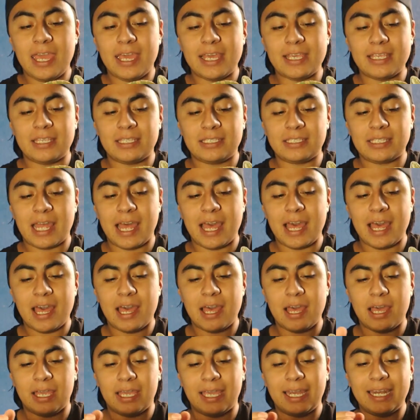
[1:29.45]

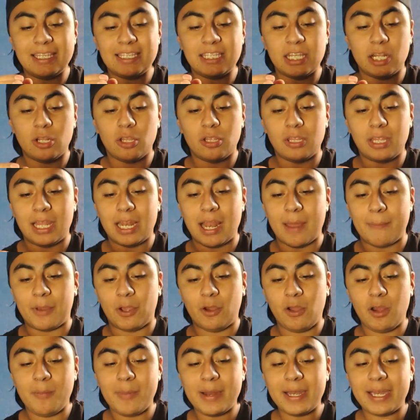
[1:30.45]
está creciendo de la
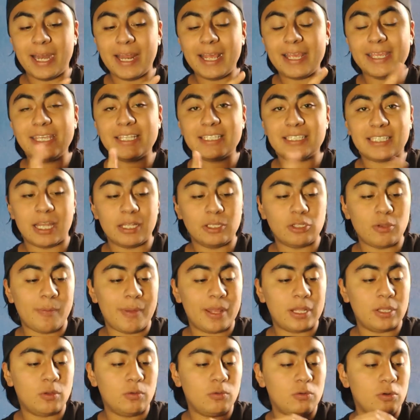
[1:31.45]
mejor manera y está
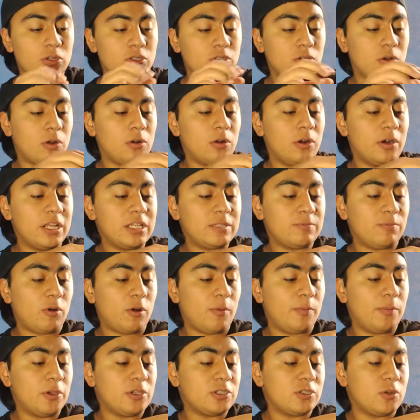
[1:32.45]
tomando unos colores
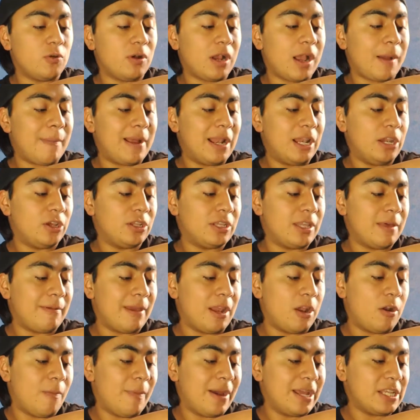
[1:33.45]
propios de un camaleón de
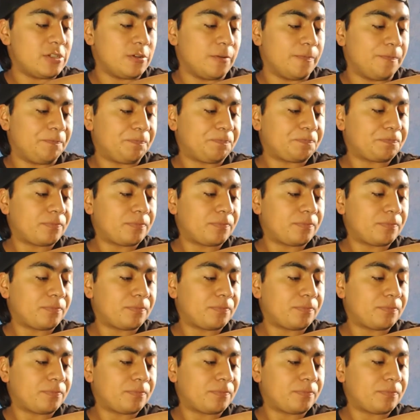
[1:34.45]
velo macho.